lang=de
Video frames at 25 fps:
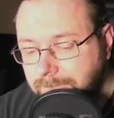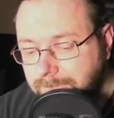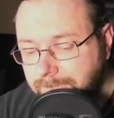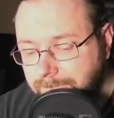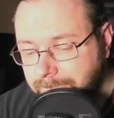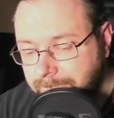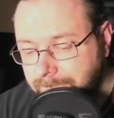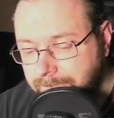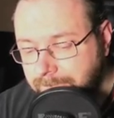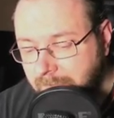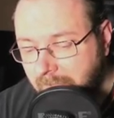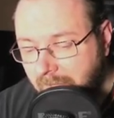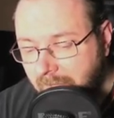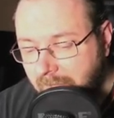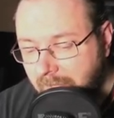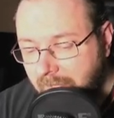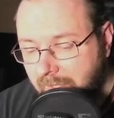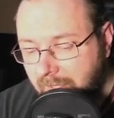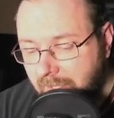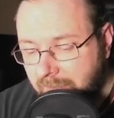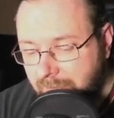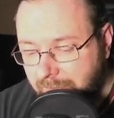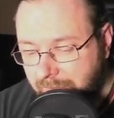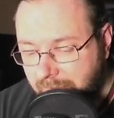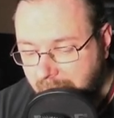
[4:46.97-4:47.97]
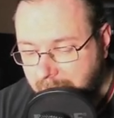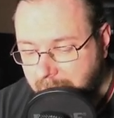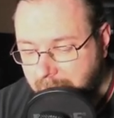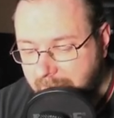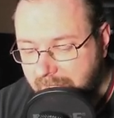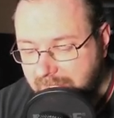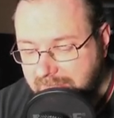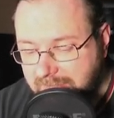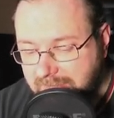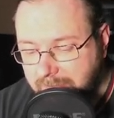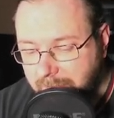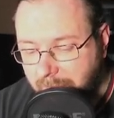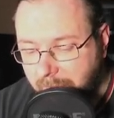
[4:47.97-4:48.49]
Hm. Flame
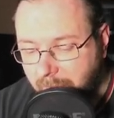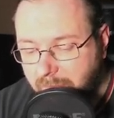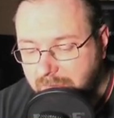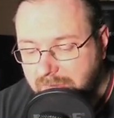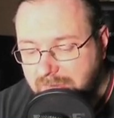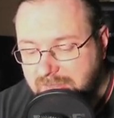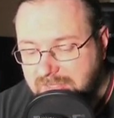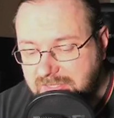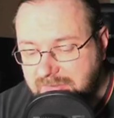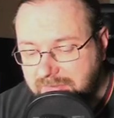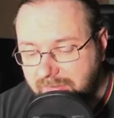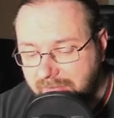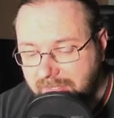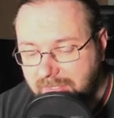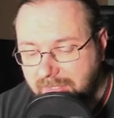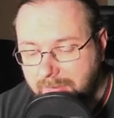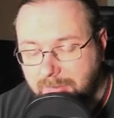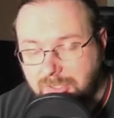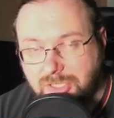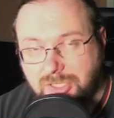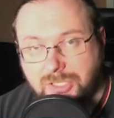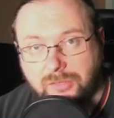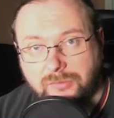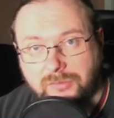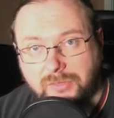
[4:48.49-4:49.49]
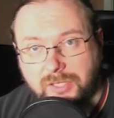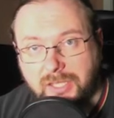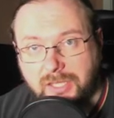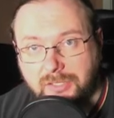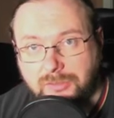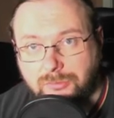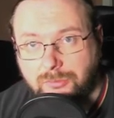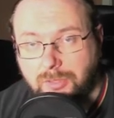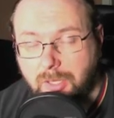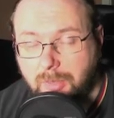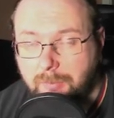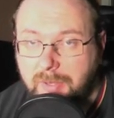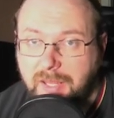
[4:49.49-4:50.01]
Blast Bolt, 2 Damage auf eine
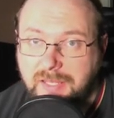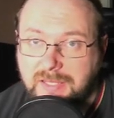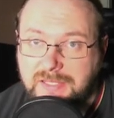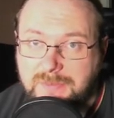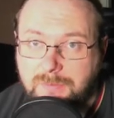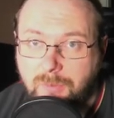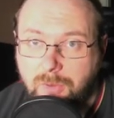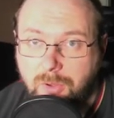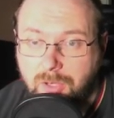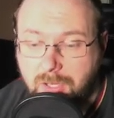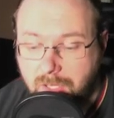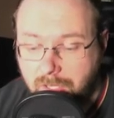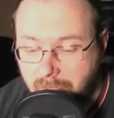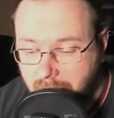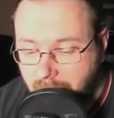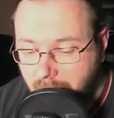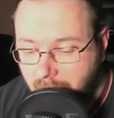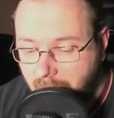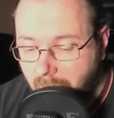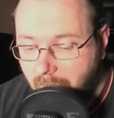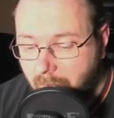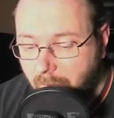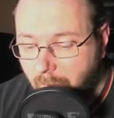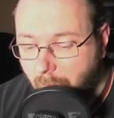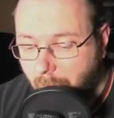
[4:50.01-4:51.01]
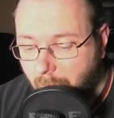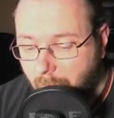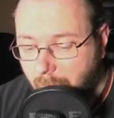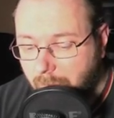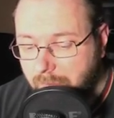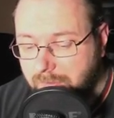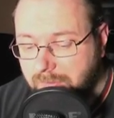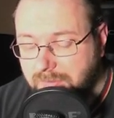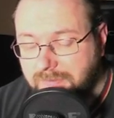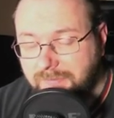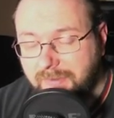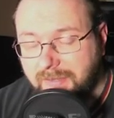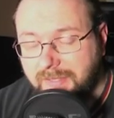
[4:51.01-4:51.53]
Kreatur oder Planeswalker.
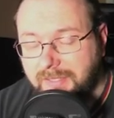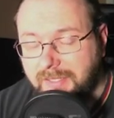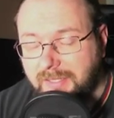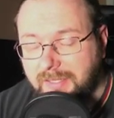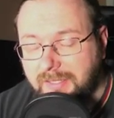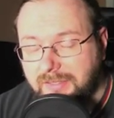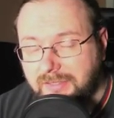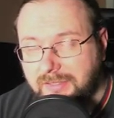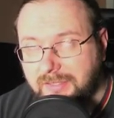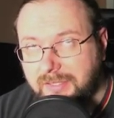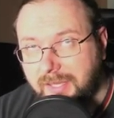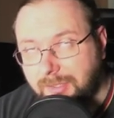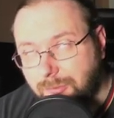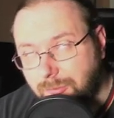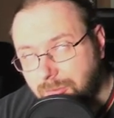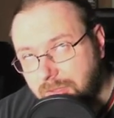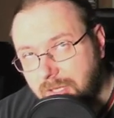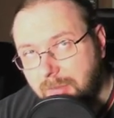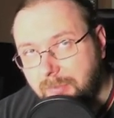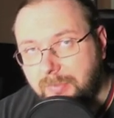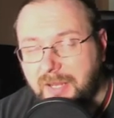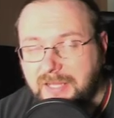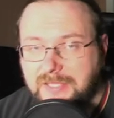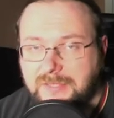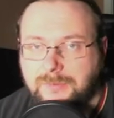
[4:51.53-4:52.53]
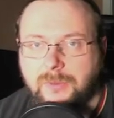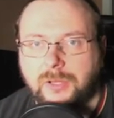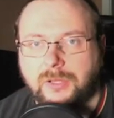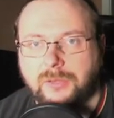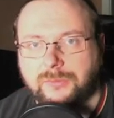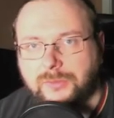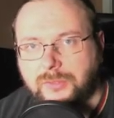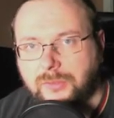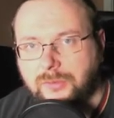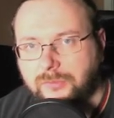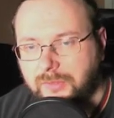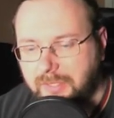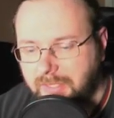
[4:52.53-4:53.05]
Und wenn die Kreatur oder Planeswalker in
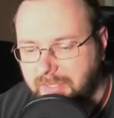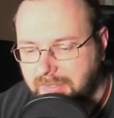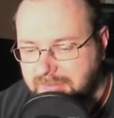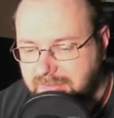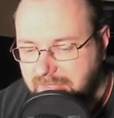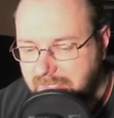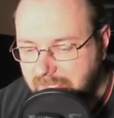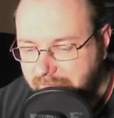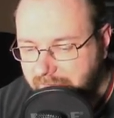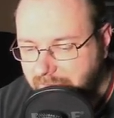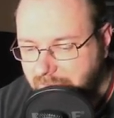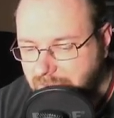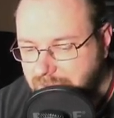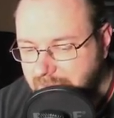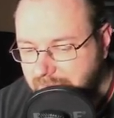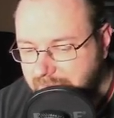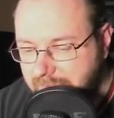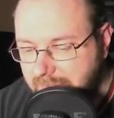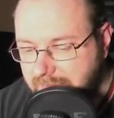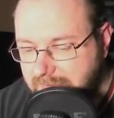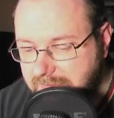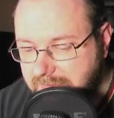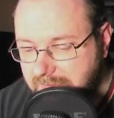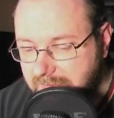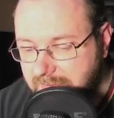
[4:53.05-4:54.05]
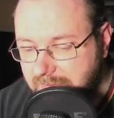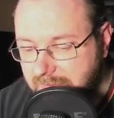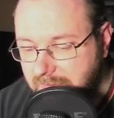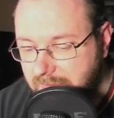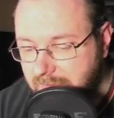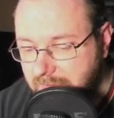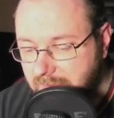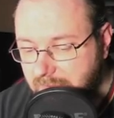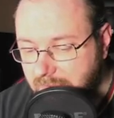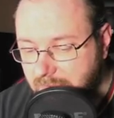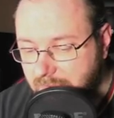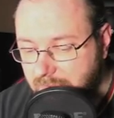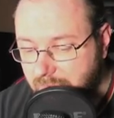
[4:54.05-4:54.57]
den Friedhof geht, exilieren wir ihn stattdessen.
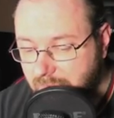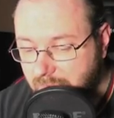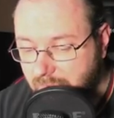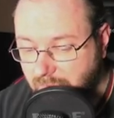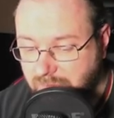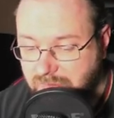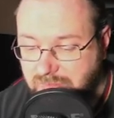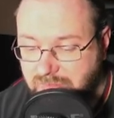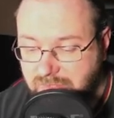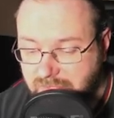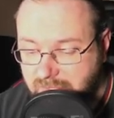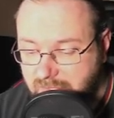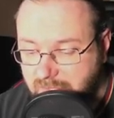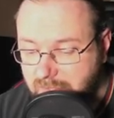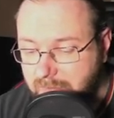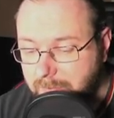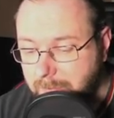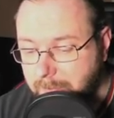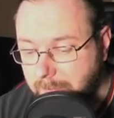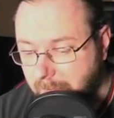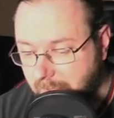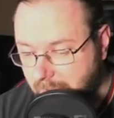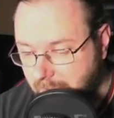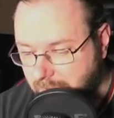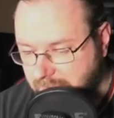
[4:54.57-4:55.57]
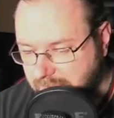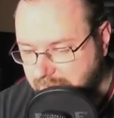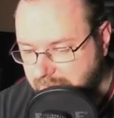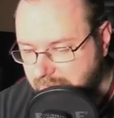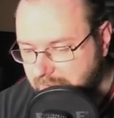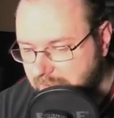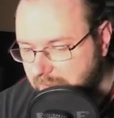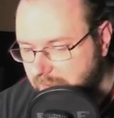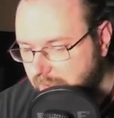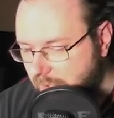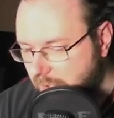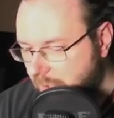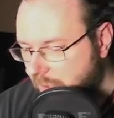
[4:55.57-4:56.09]
Consider, mehr
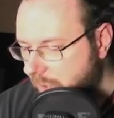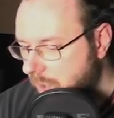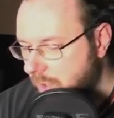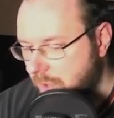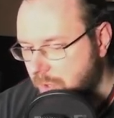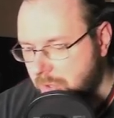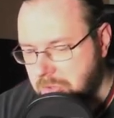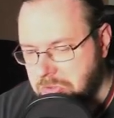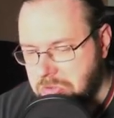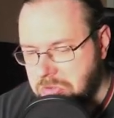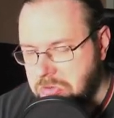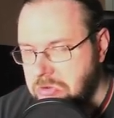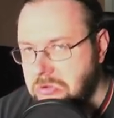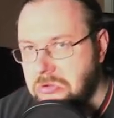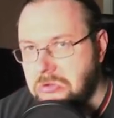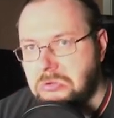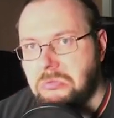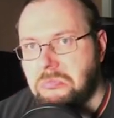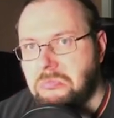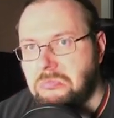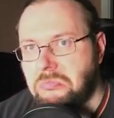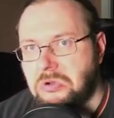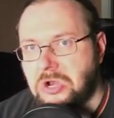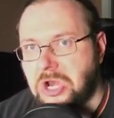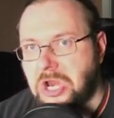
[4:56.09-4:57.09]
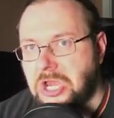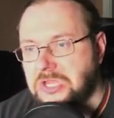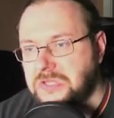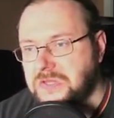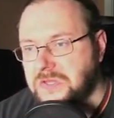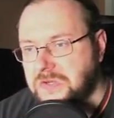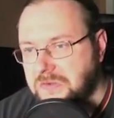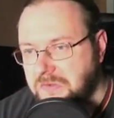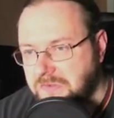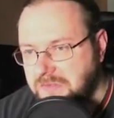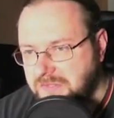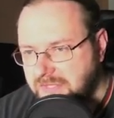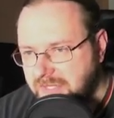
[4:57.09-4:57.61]
Consider,
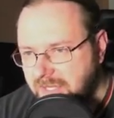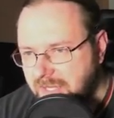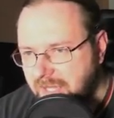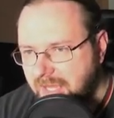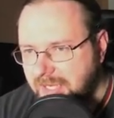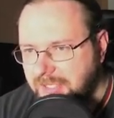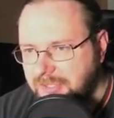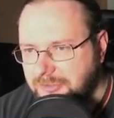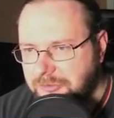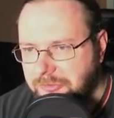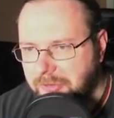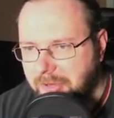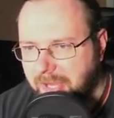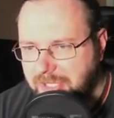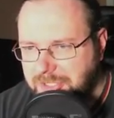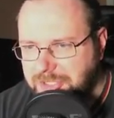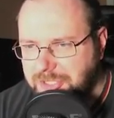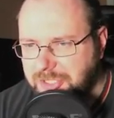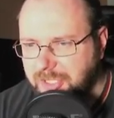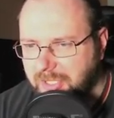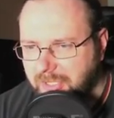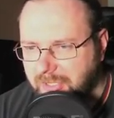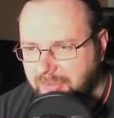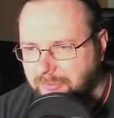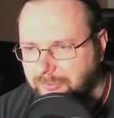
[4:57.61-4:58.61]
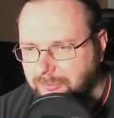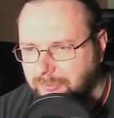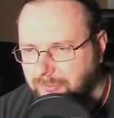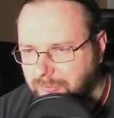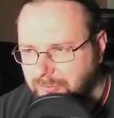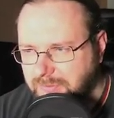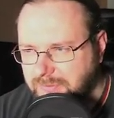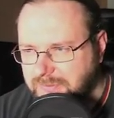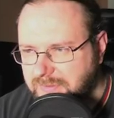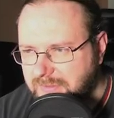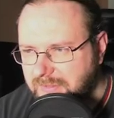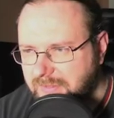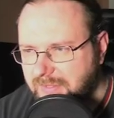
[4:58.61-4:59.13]
Playset Consider, Treasure
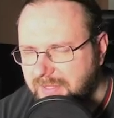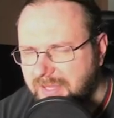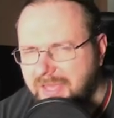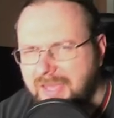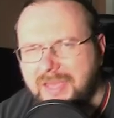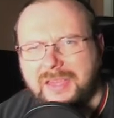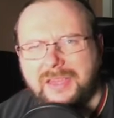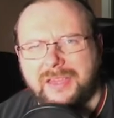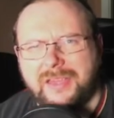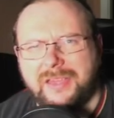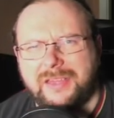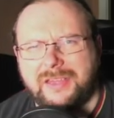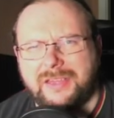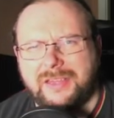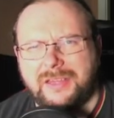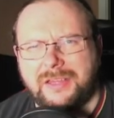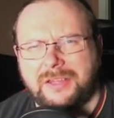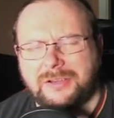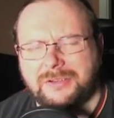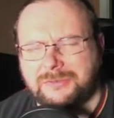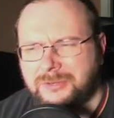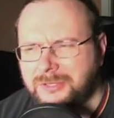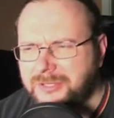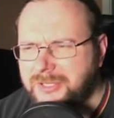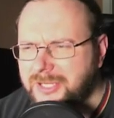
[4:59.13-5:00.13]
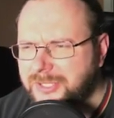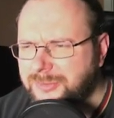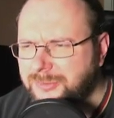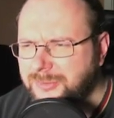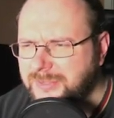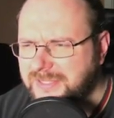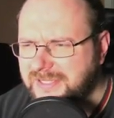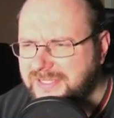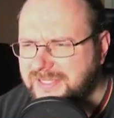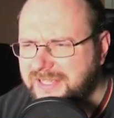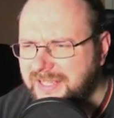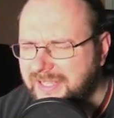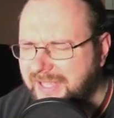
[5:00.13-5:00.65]
Cruise. Treasure
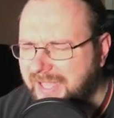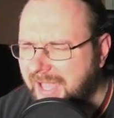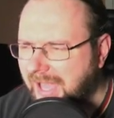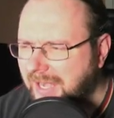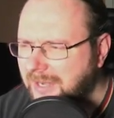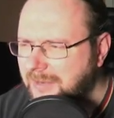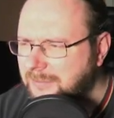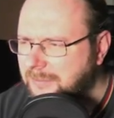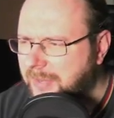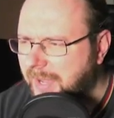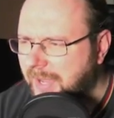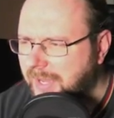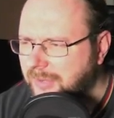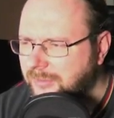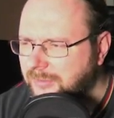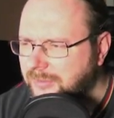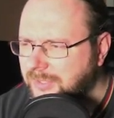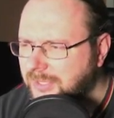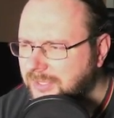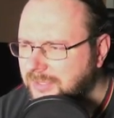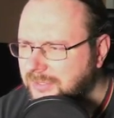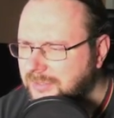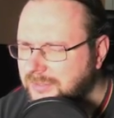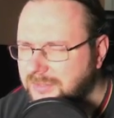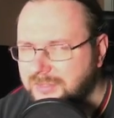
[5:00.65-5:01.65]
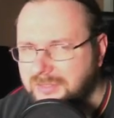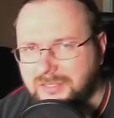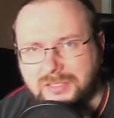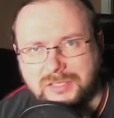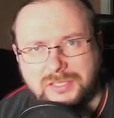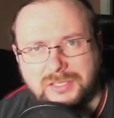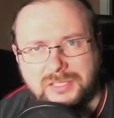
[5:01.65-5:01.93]
Cruise ist legal in Pioneer.